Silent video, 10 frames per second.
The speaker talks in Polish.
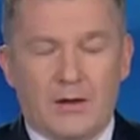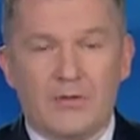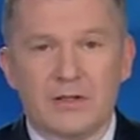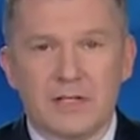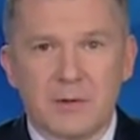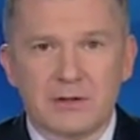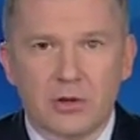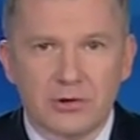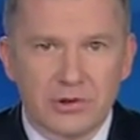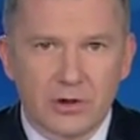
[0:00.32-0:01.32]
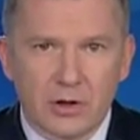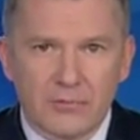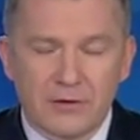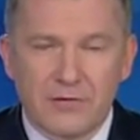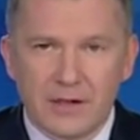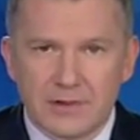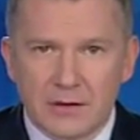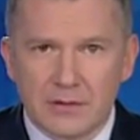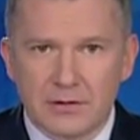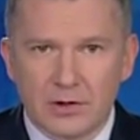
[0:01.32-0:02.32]
Więcej patroli drogowych, więcej
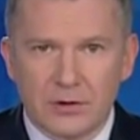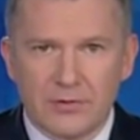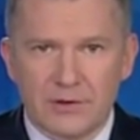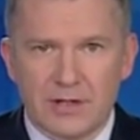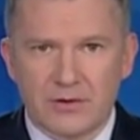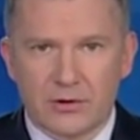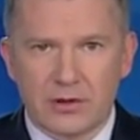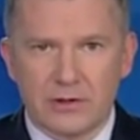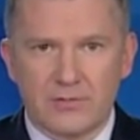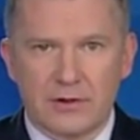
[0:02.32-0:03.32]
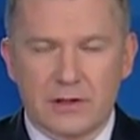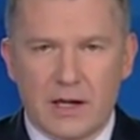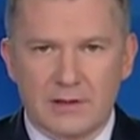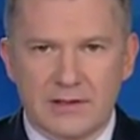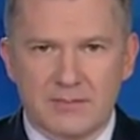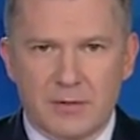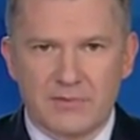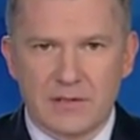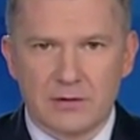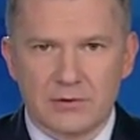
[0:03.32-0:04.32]
kontroli, więcej zorganizowanych akcji
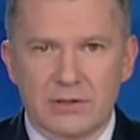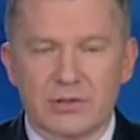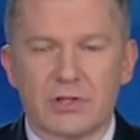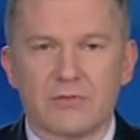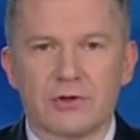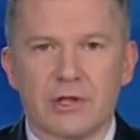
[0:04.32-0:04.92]
sprawdzających trzeźwość